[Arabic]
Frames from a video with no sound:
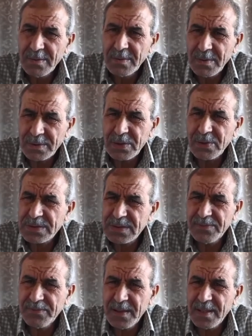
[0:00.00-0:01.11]
وعطوه
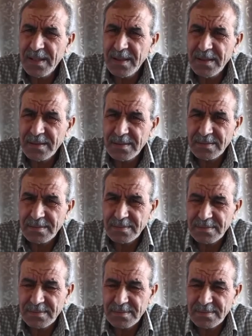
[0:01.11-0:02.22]
صفات لي
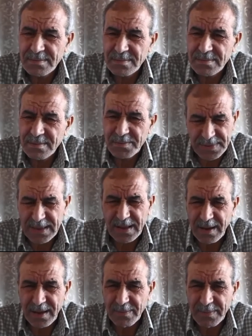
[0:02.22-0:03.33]

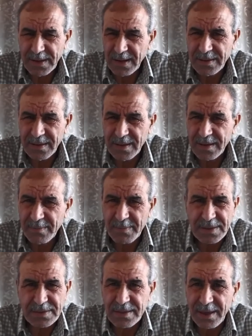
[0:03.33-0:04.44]
بصراحه من عندي
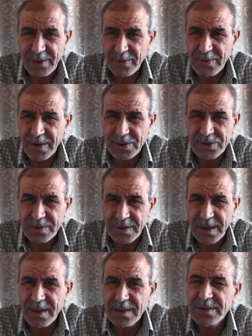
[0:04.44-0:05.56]
انا ما يستحقوهاش
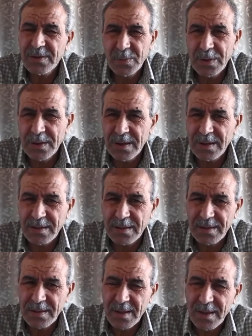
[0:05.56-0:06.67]
حاشا
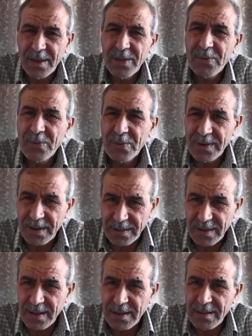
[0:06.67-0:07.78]
لله يكون
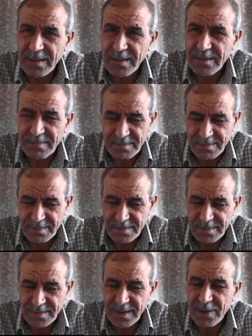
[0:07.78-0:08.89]
هذاك ال...
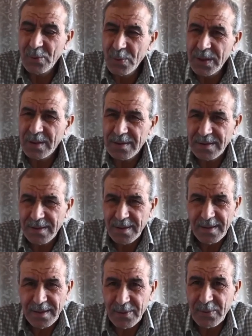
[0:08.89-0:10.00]
داك الويل
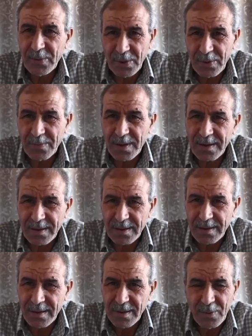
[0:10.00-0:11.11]
يكون
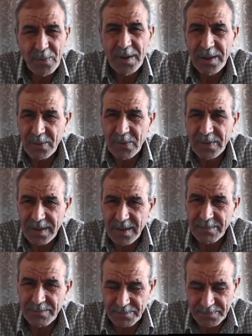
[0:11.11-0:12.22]
حمار ولا يكون
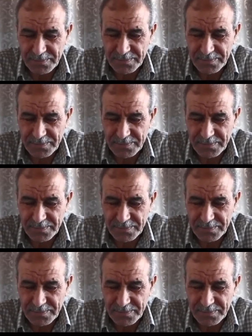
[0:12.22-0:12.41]
كلب